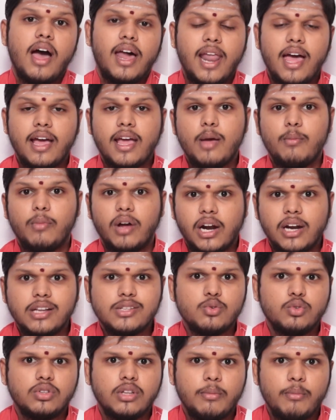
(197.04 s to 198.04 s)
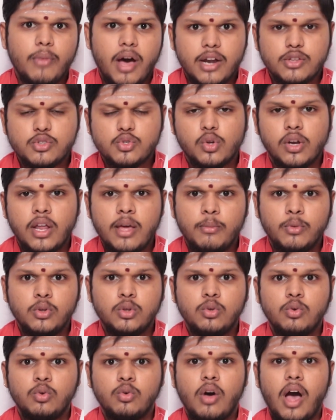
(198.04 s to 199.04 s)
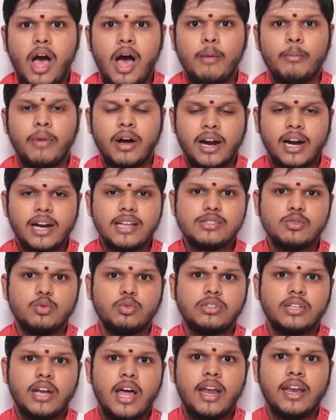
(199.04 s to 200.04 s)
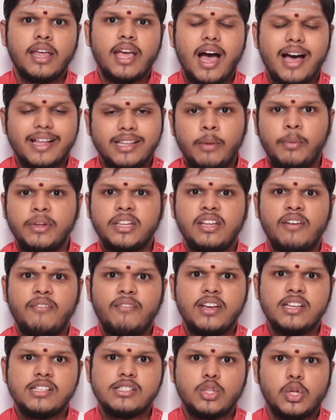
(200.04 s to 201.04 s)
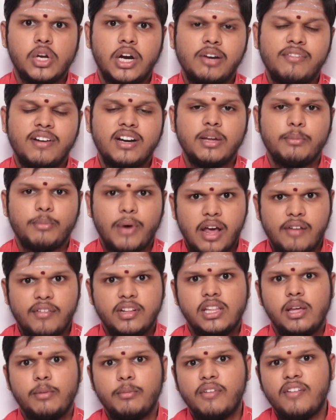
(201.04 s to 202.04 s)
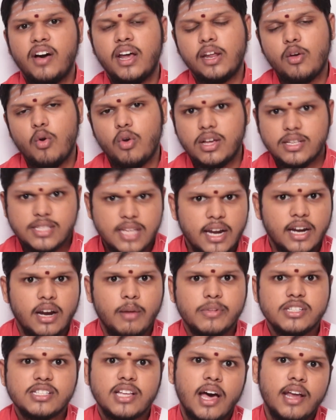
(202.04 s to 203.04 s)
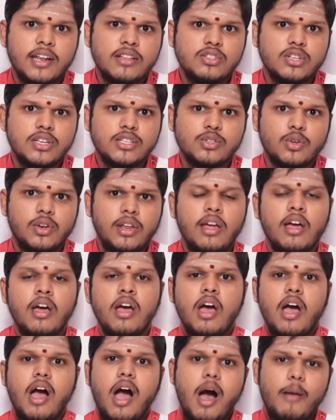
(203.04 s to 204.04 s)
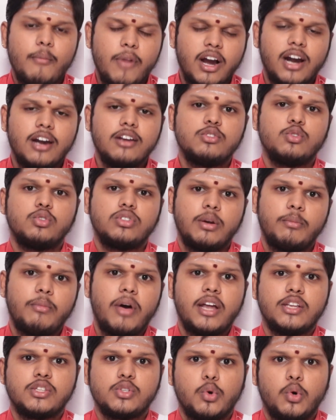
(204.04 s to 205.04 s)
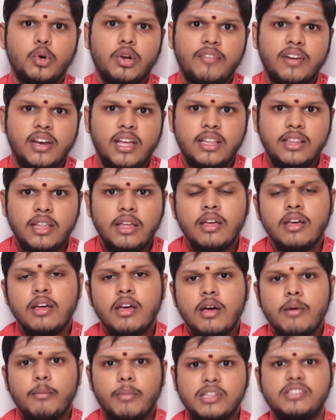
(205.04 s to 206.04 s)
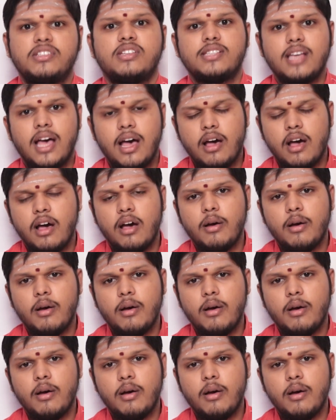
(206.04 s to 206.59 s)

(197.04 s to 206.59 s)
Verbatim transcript: అలాగే మంగళసూత్రం మార్చుకునే ముందు ఆ మంగళసూత్రానికి ఆధిపత్యం వహిస్తున్నటువంటి పార్వతి అమ్మవారికి ఒక్కసారి నమస్కారం చేసుకుని ఆ మంగళసూత్రం మార్చుకోవటం అనేది మంచి సా